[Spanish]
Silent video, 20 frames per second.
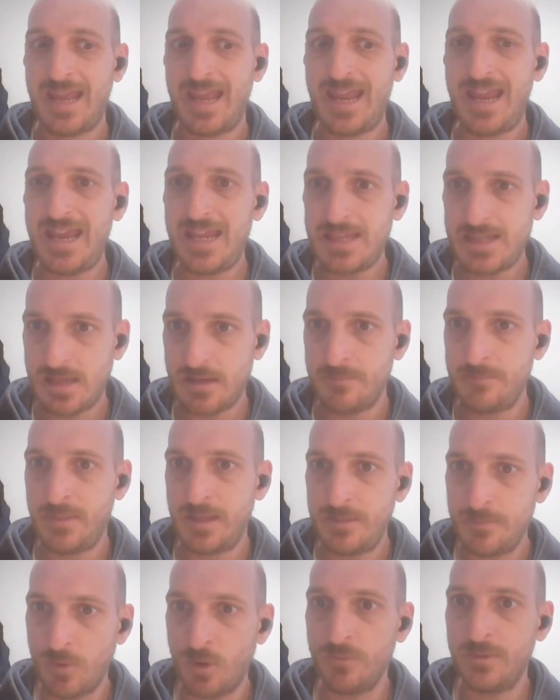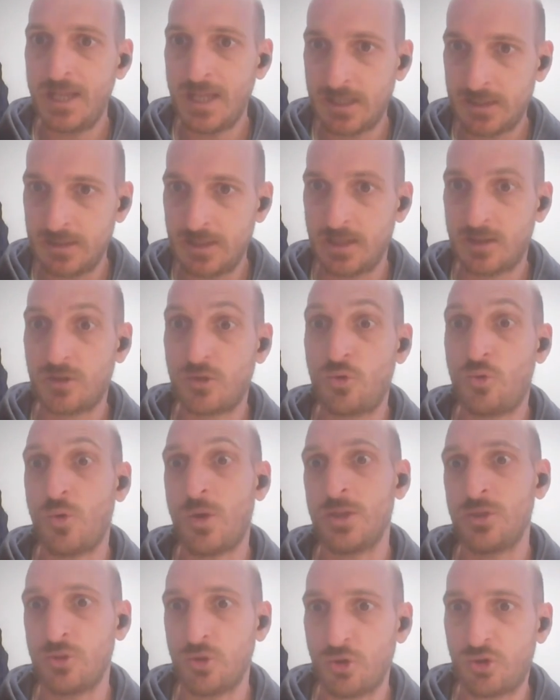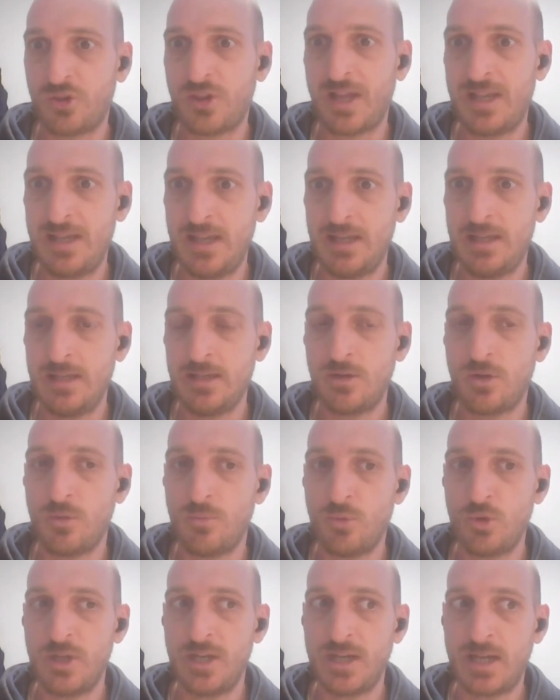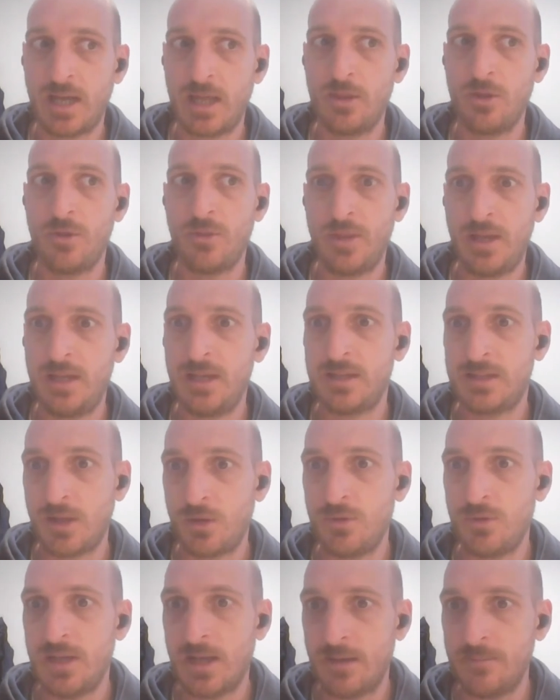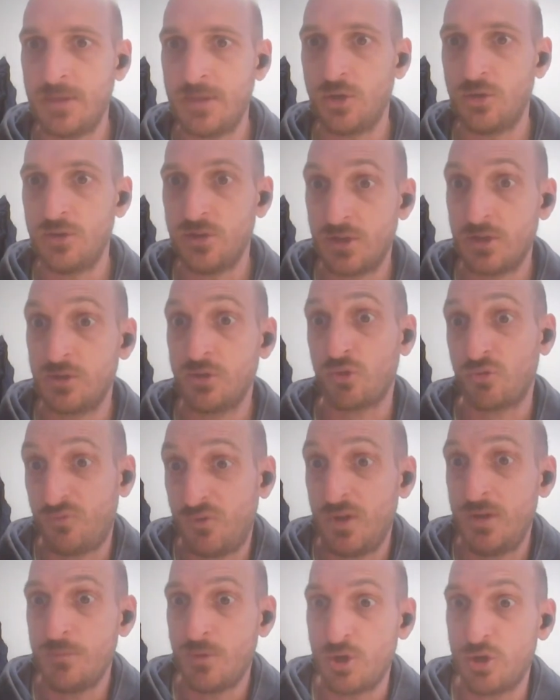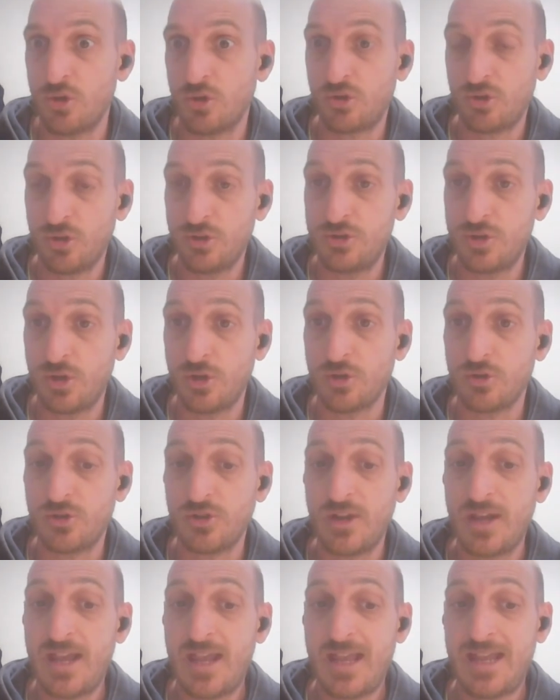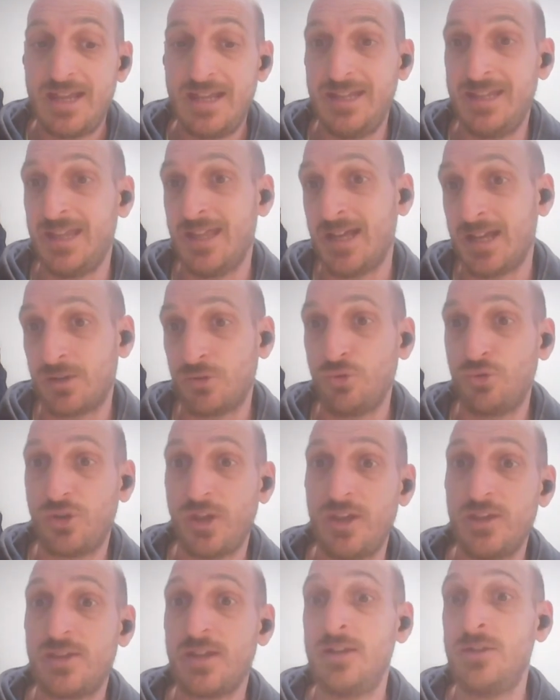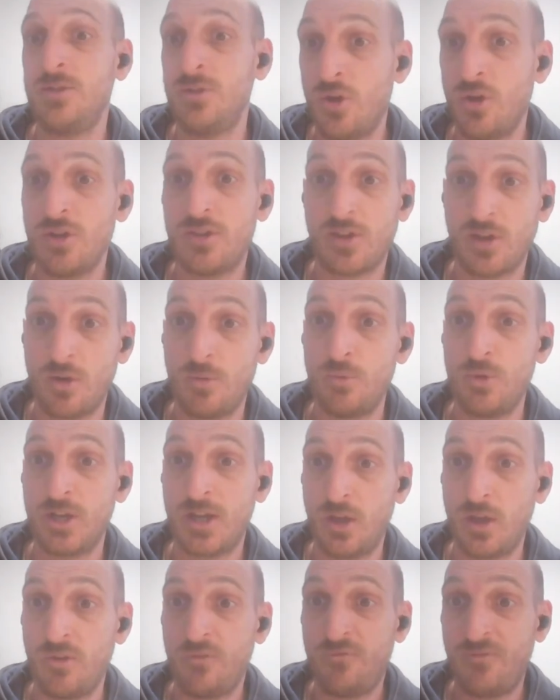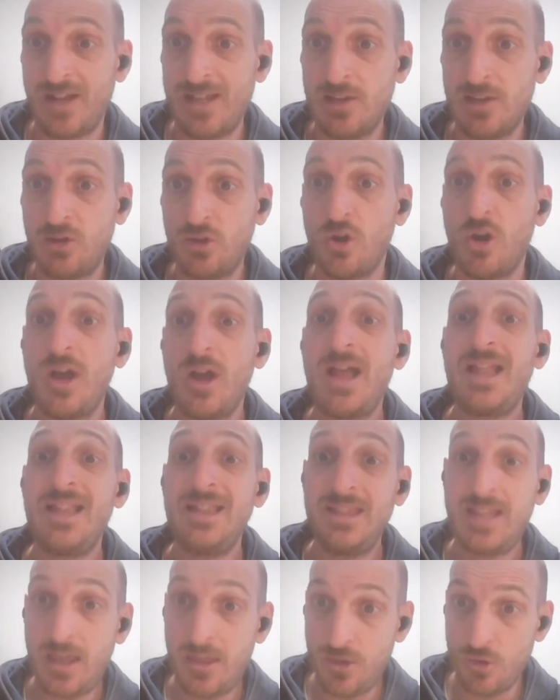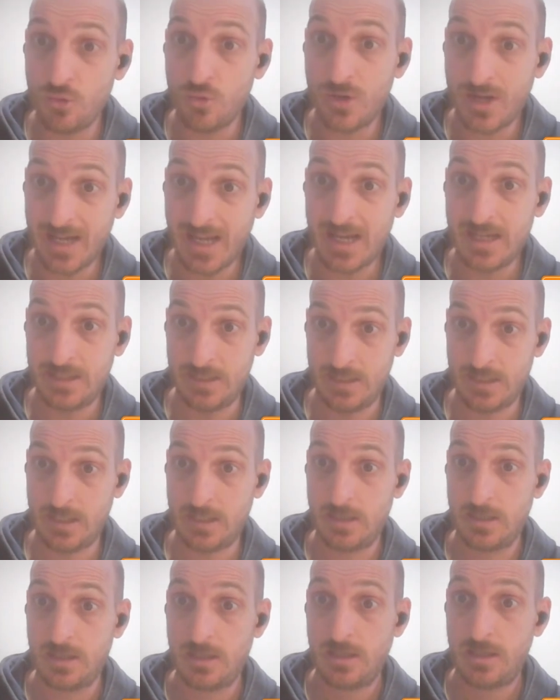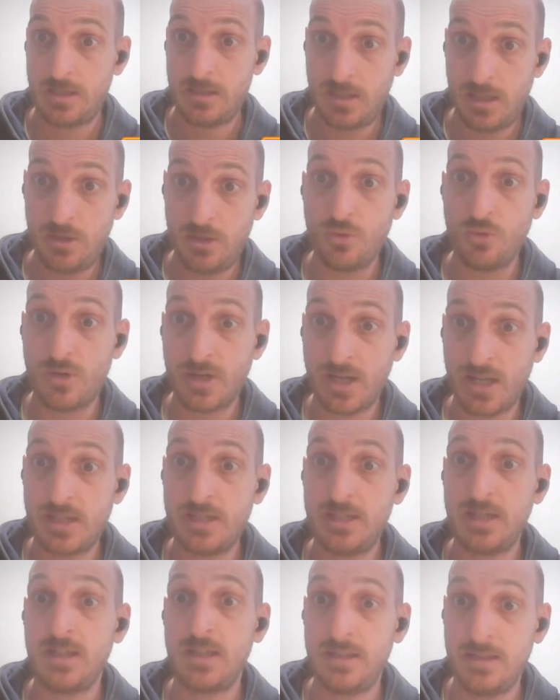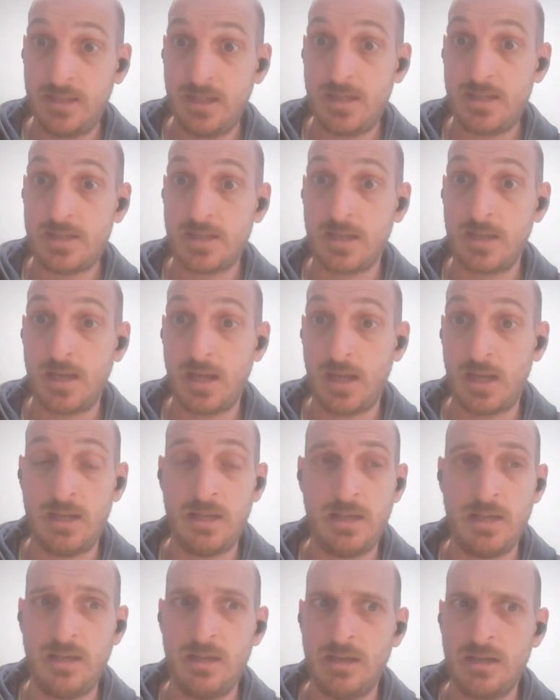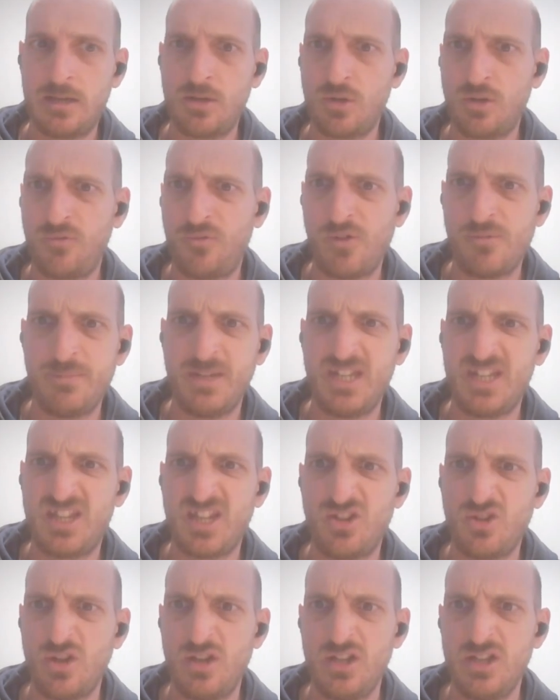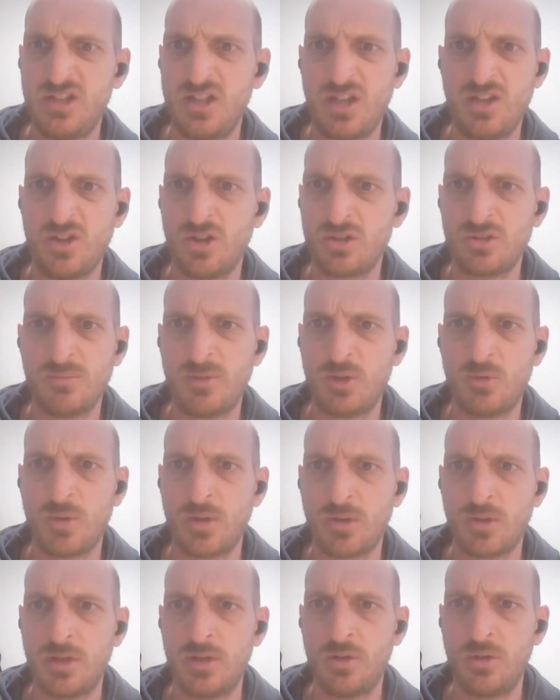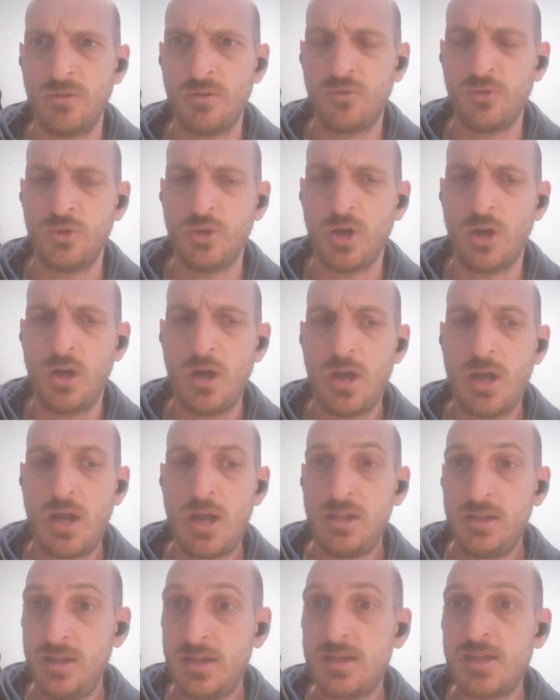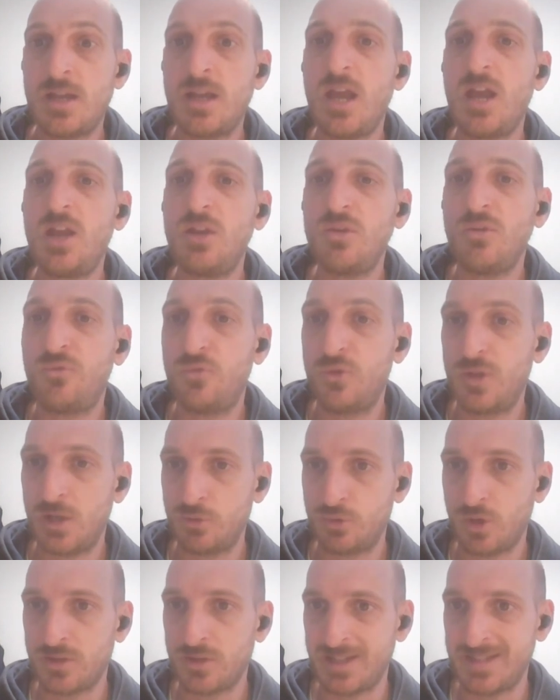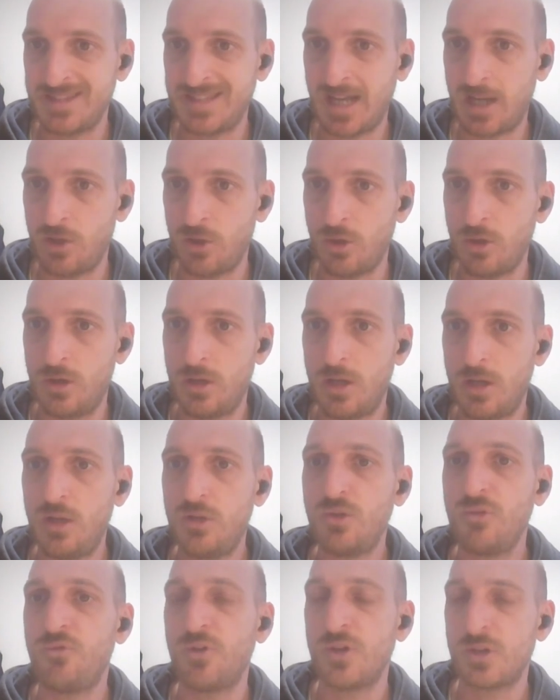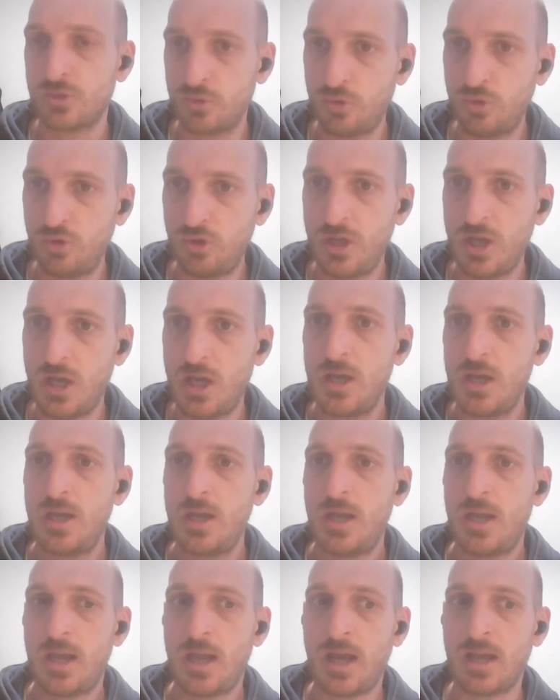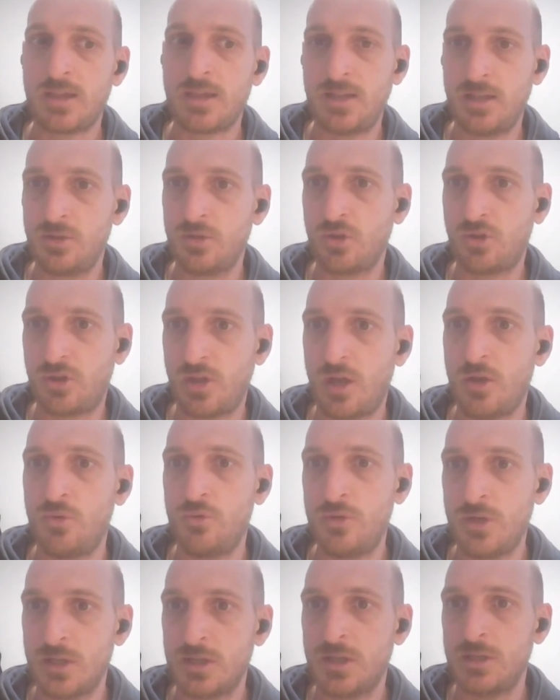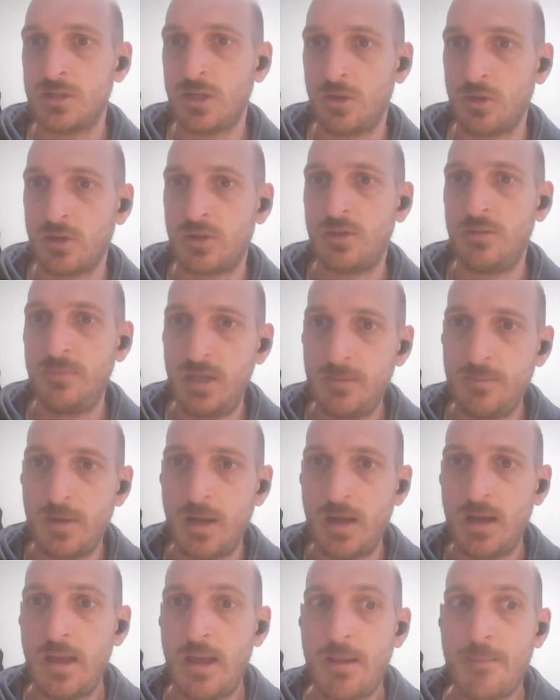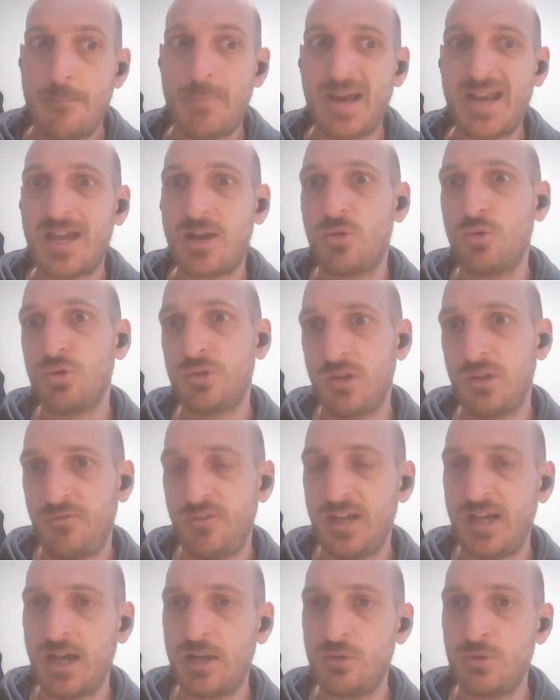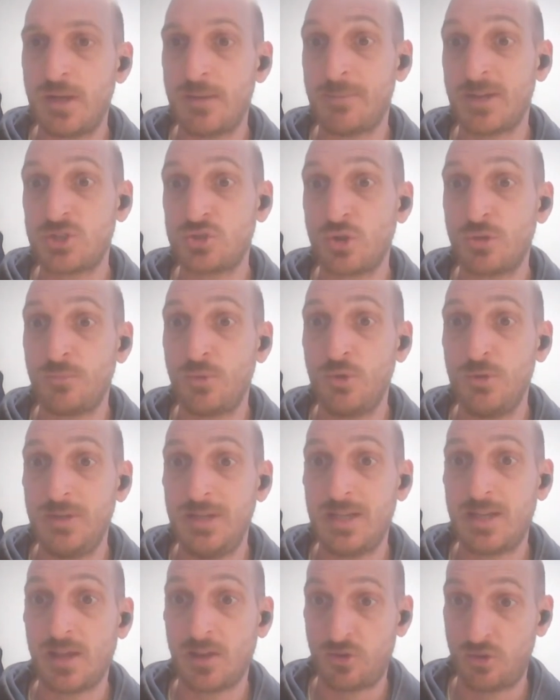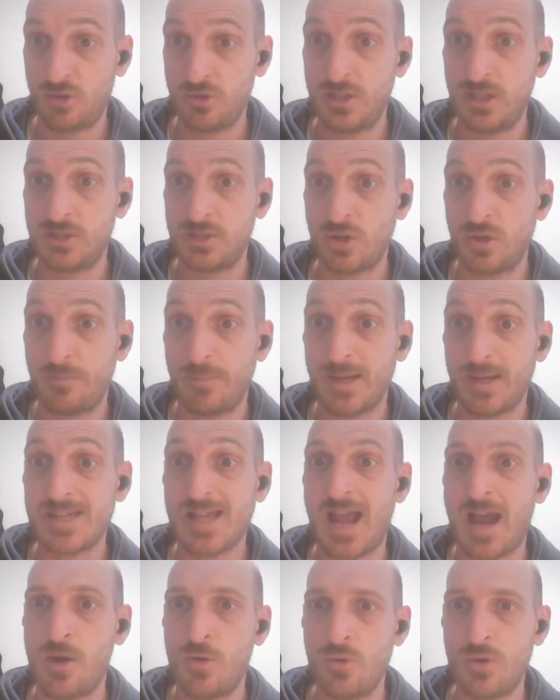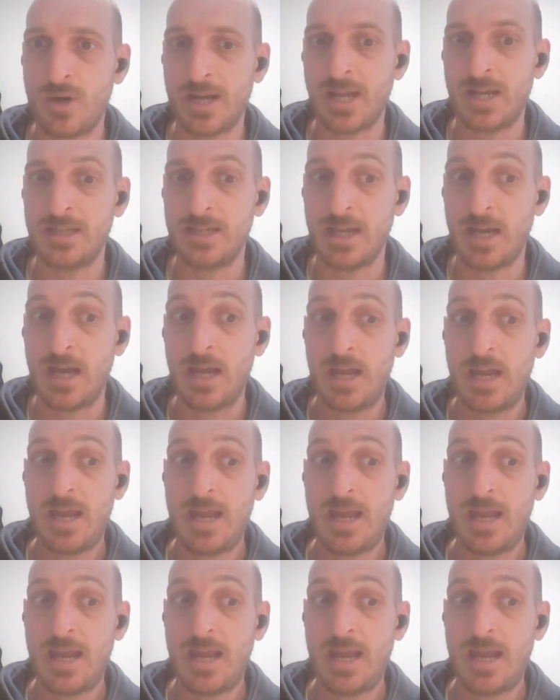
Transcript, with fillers: Ese mismo viernes, cuando sale el comunicado del Estado Islámico diciendo fuimos nosotros, y desde Rusia dicen no, ese comunicado es falso, desde Ucrania, desde Ucrania dicen, el, creo que fue el Ministerio del Interior, no me acuerdo quién lo difundió, dicen esto fue un autoatentado, esto fue Rusia haciéndose un atentado a sí misma para justificar una mayor movilización de tropas a Ucrania.